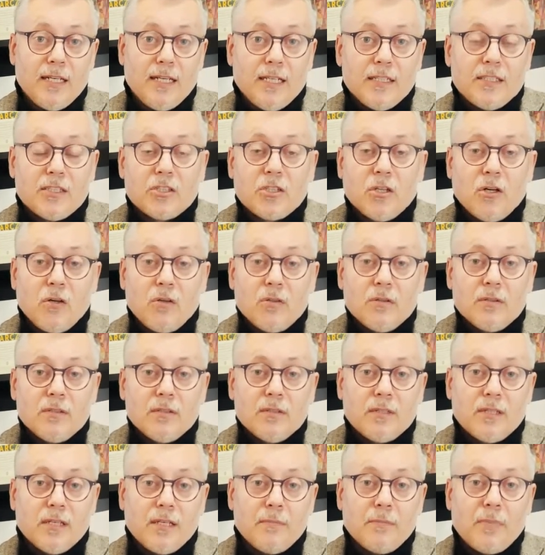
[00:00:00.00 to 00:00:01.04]
co
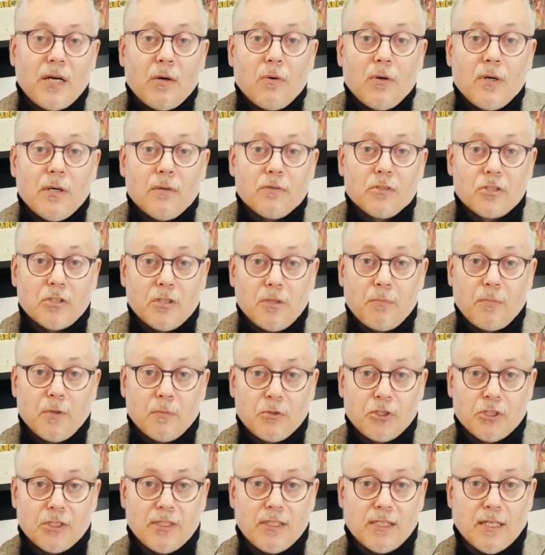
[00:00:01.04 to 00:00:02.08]
ten Bauhaus
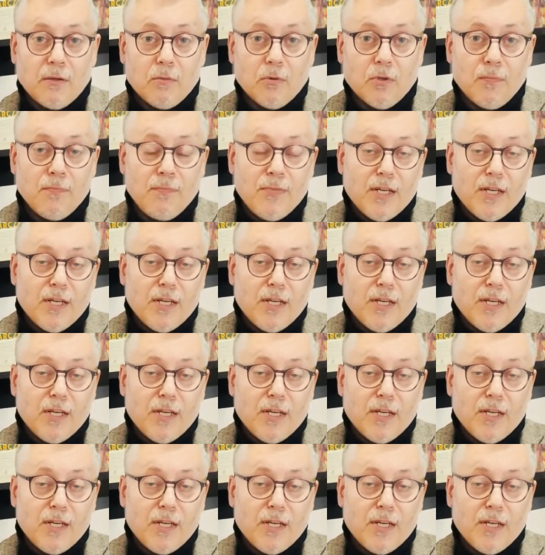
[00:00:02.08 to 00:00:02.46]
poprzedzało.